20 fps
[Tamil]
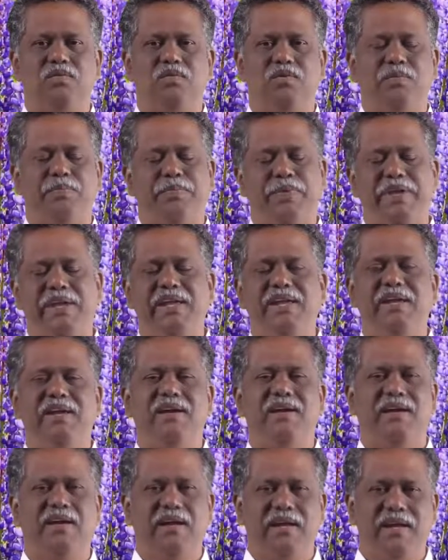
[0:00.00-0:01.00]
ஒரு பெரிய
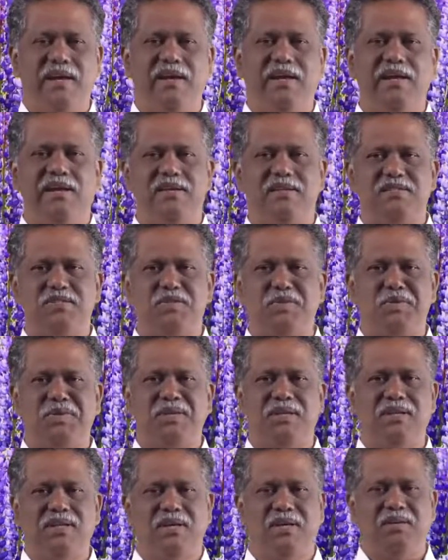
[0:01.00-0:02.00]
காரியங்களை கற்றுக்
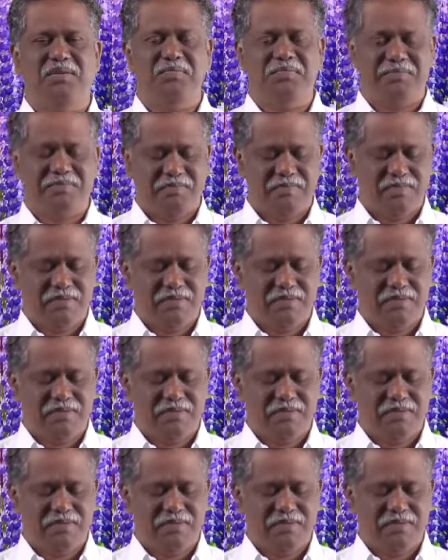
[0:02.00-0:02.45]
கொடுத்தாலும்